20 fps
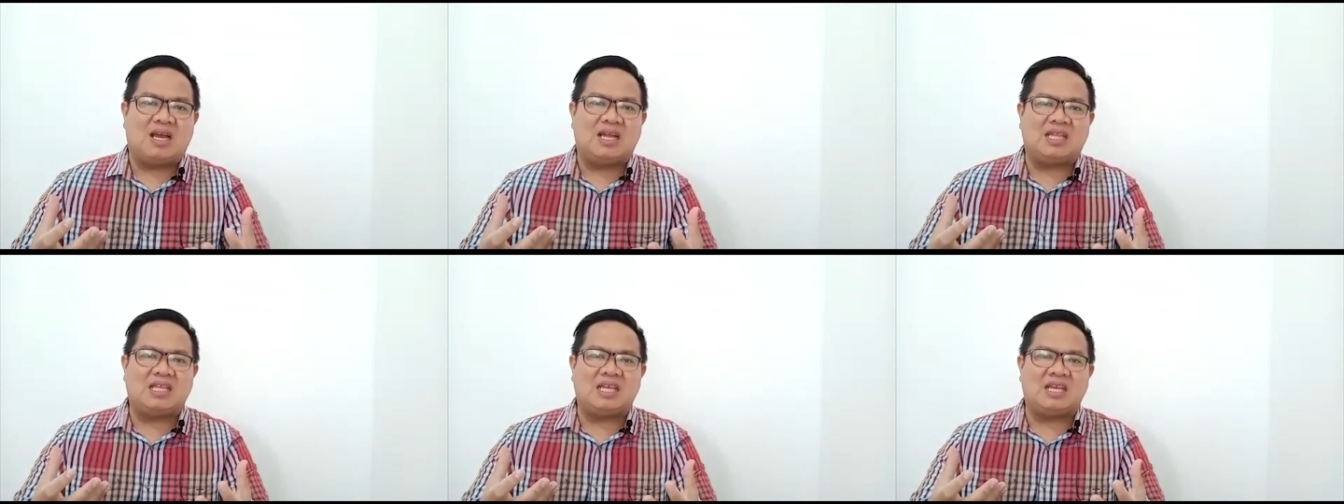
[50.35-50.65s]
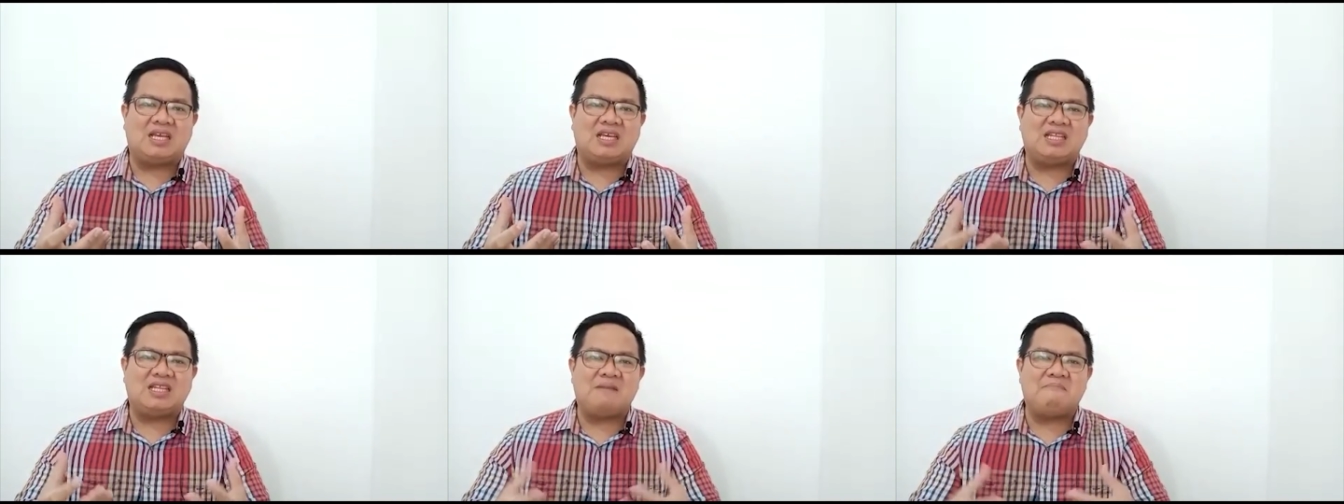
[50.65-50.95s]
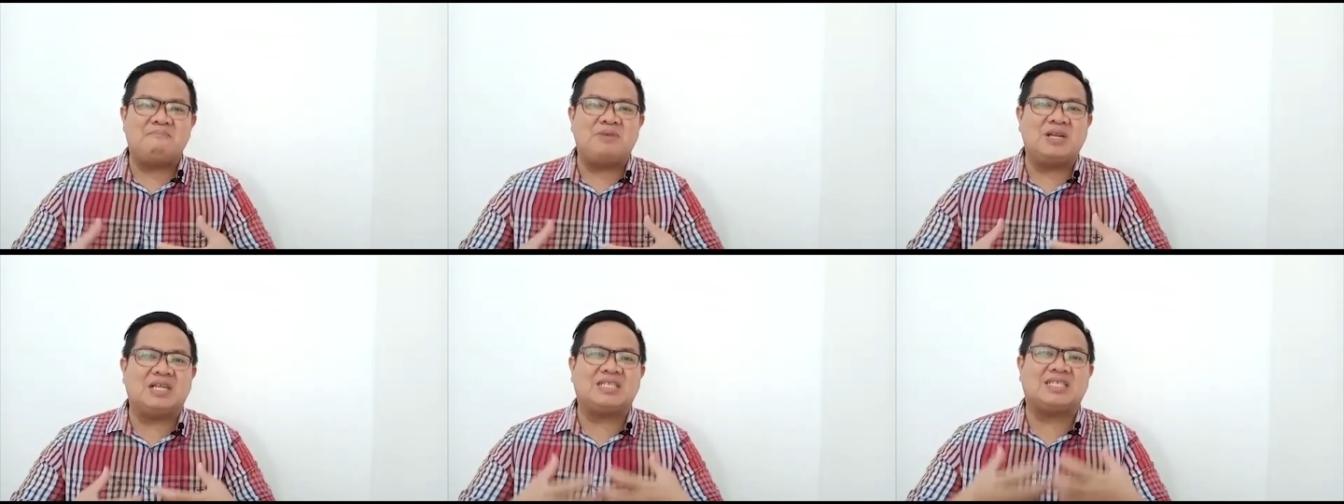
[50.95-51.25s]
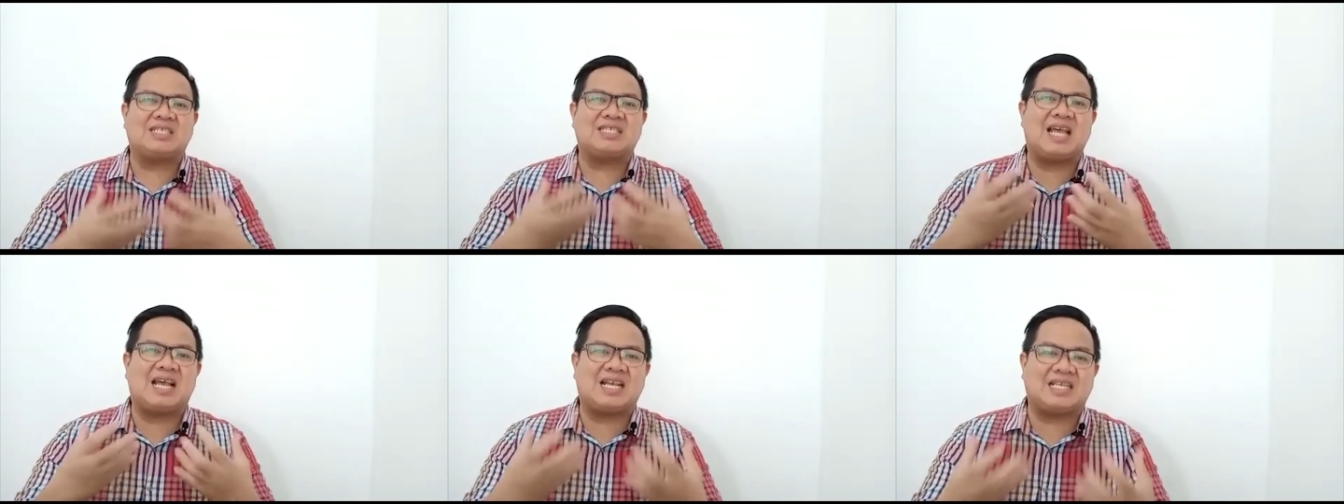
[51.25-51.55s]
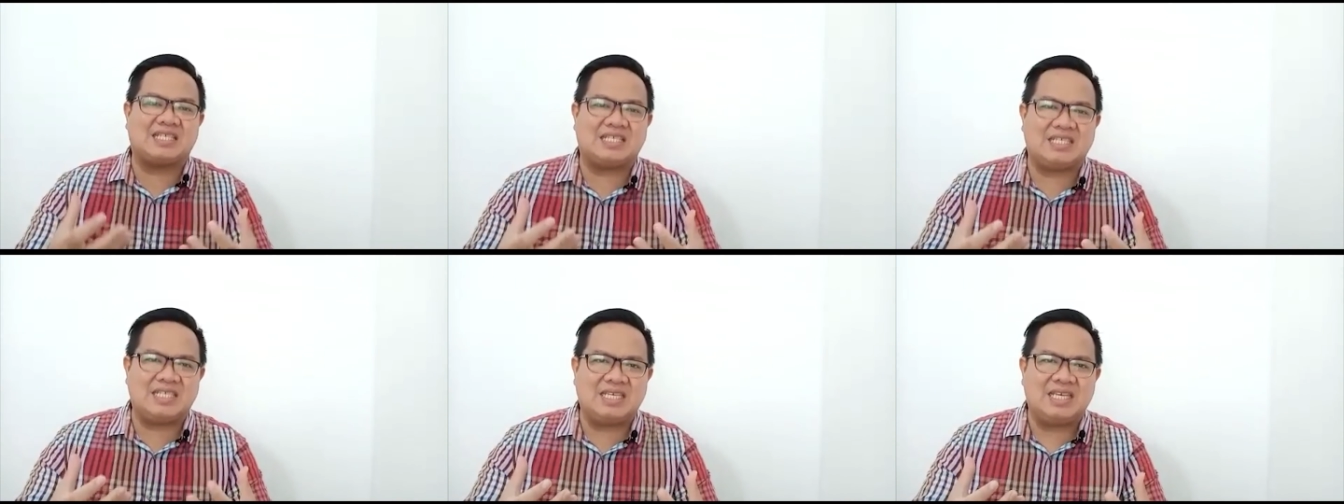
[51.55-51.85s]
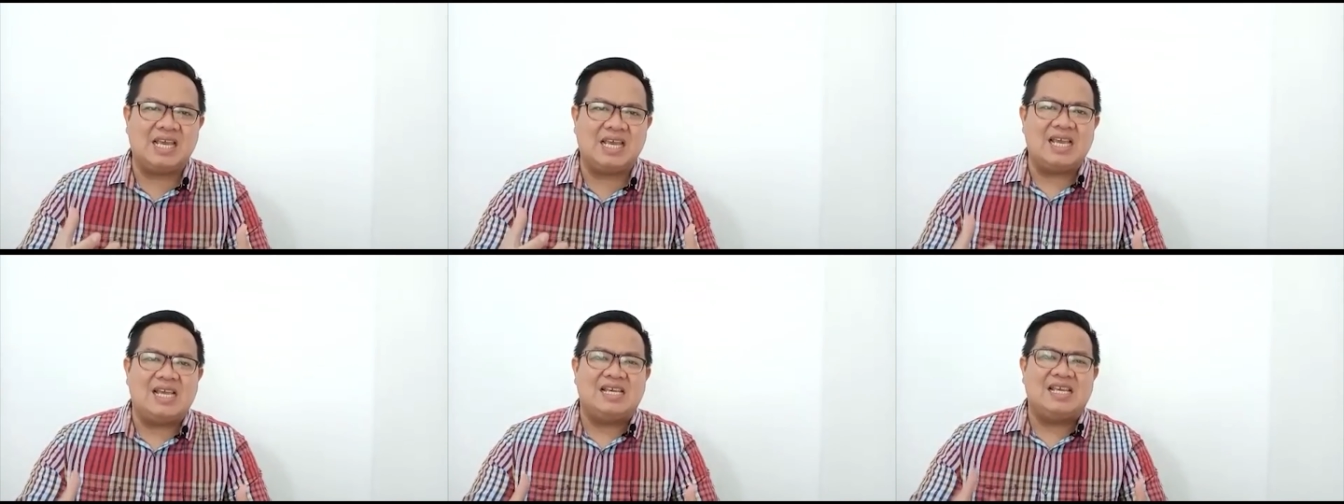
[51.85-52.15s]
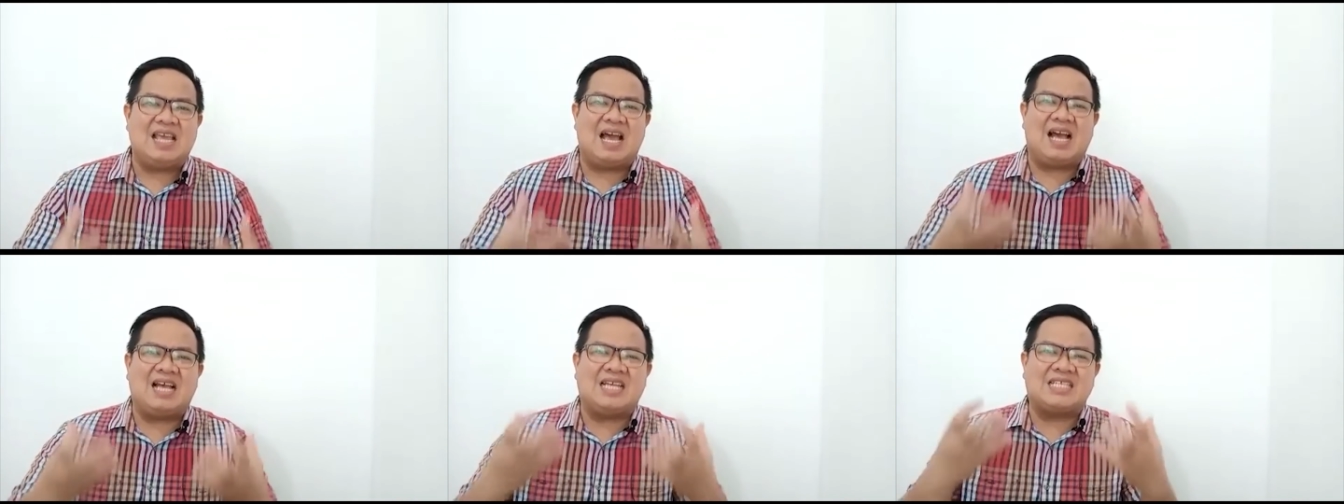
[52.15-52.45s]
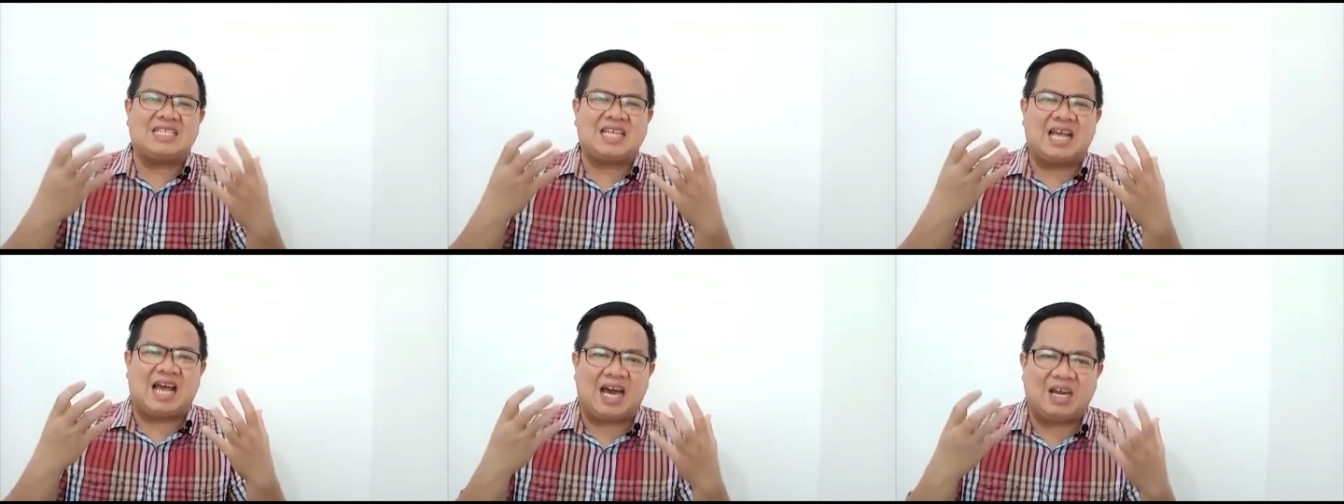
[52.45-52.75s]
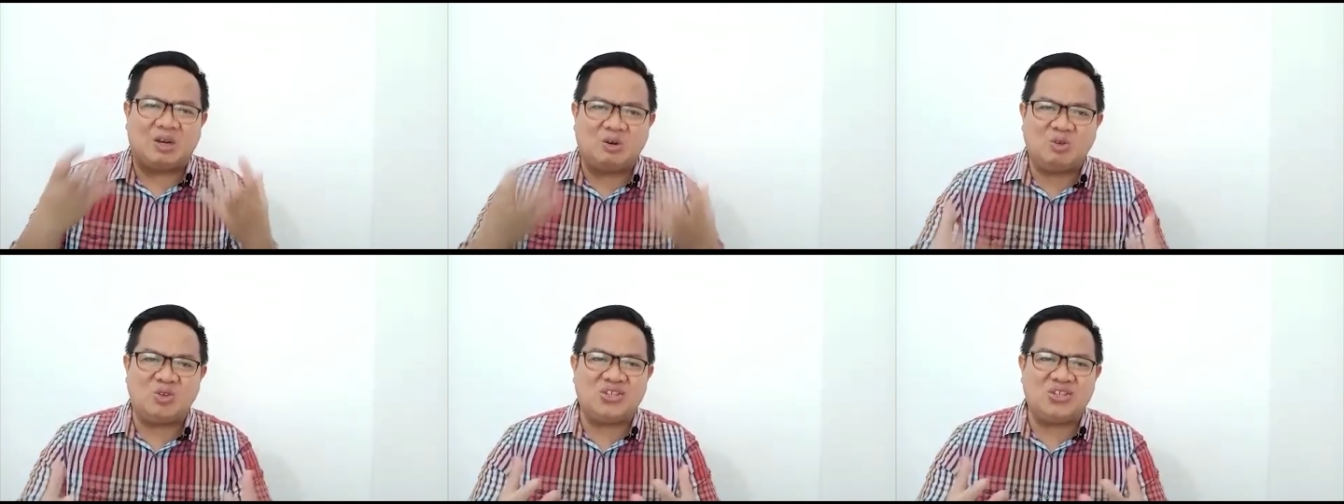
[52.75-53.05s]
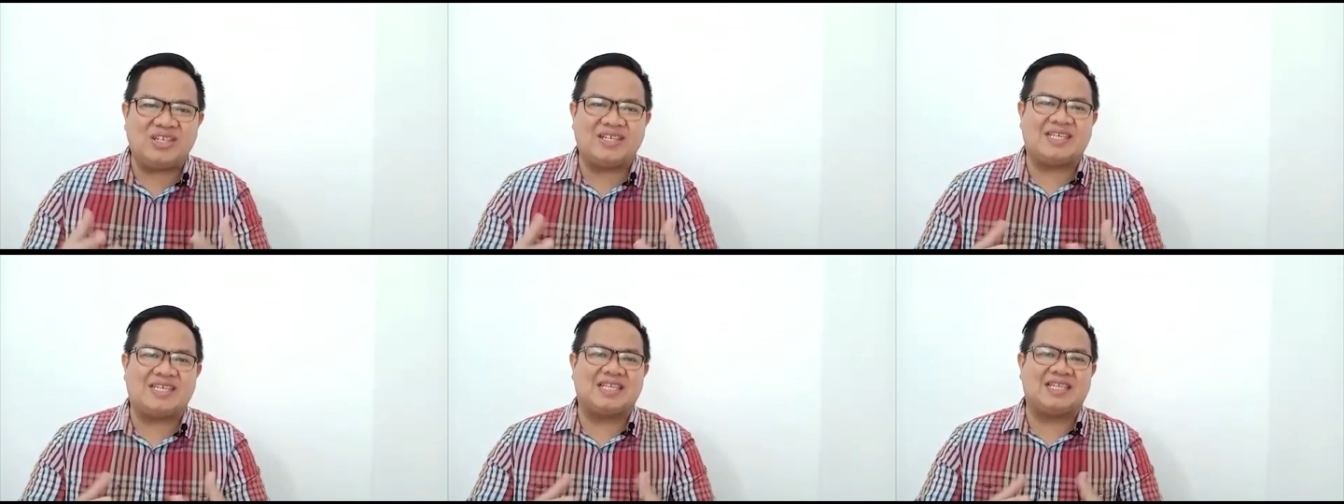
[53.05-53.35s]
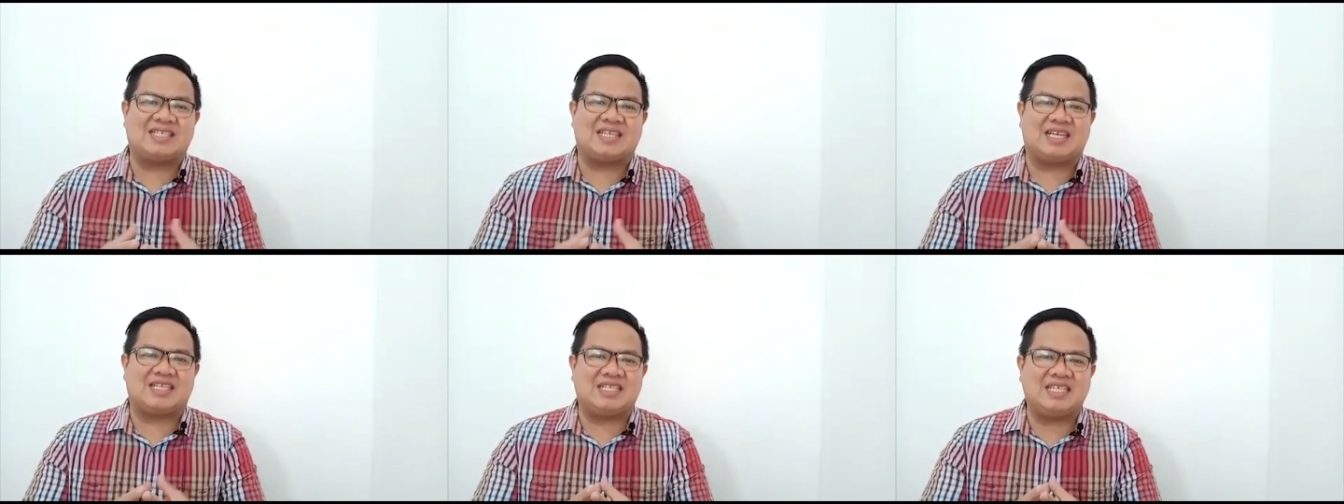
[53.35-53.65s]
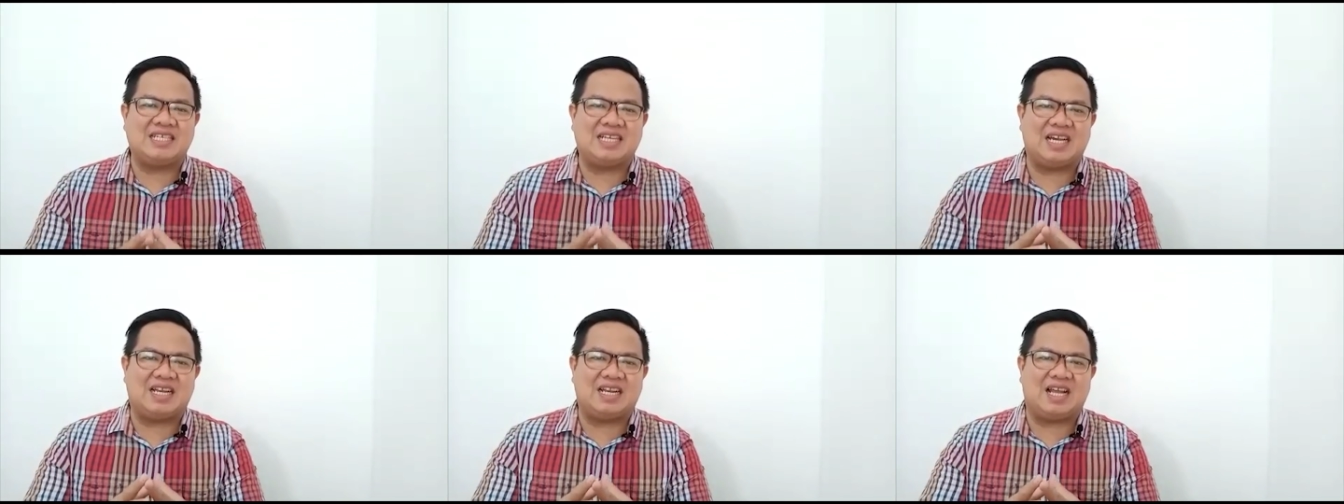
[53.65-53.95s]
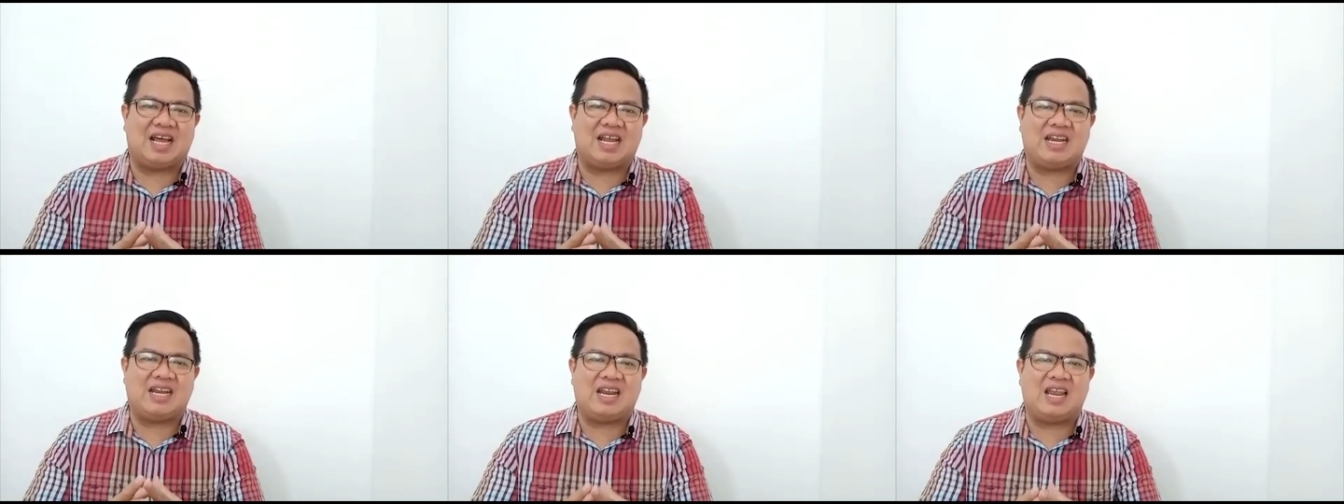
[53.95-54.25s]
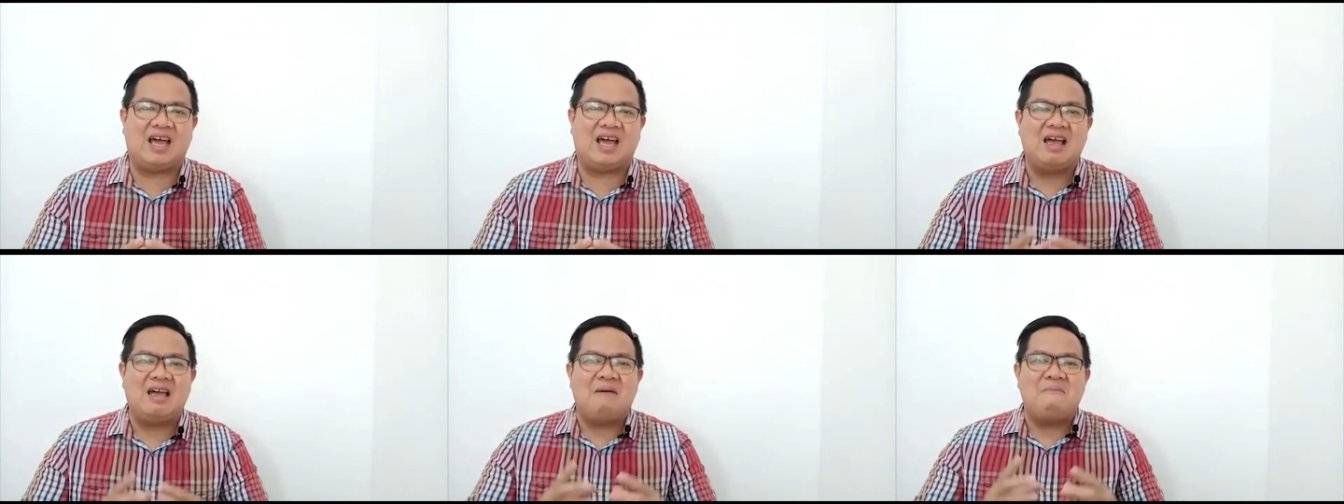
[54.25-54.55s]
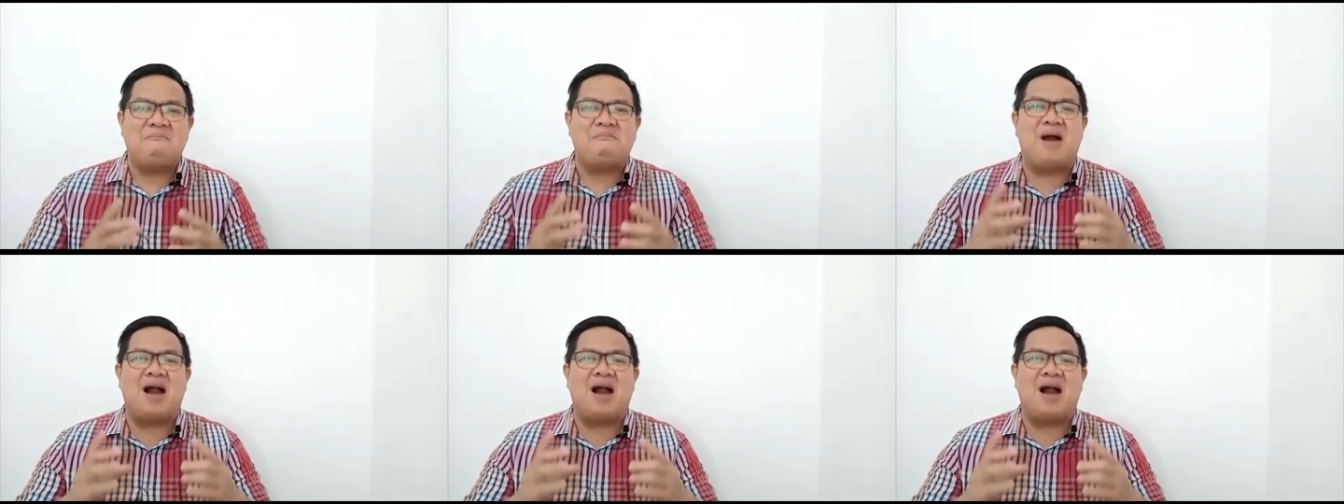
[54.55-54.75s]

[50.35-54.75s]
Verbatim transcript: ketika kita bersaksi, yang seharusnya kita saksikan adalah